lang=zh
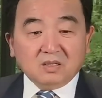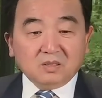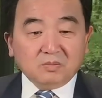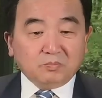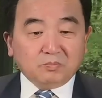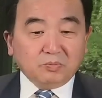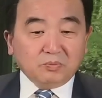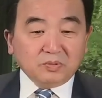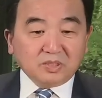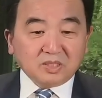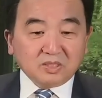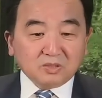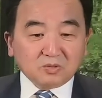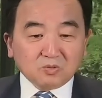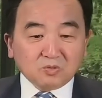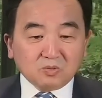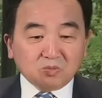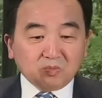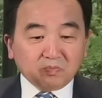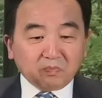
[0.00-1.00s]
不是。
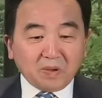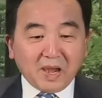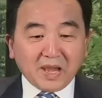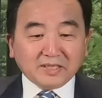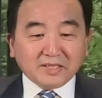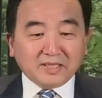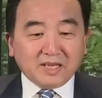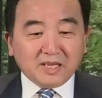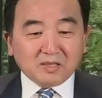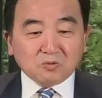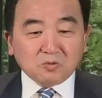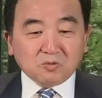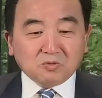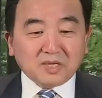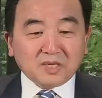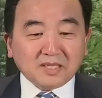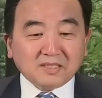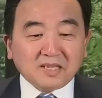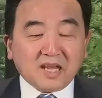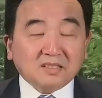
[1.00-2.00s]
百年共
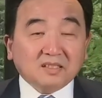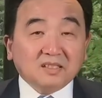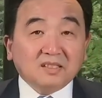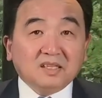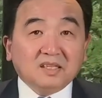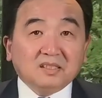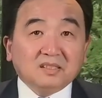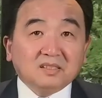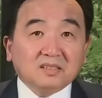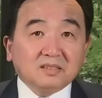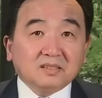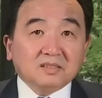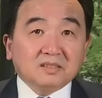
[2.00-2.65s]
产党的历程，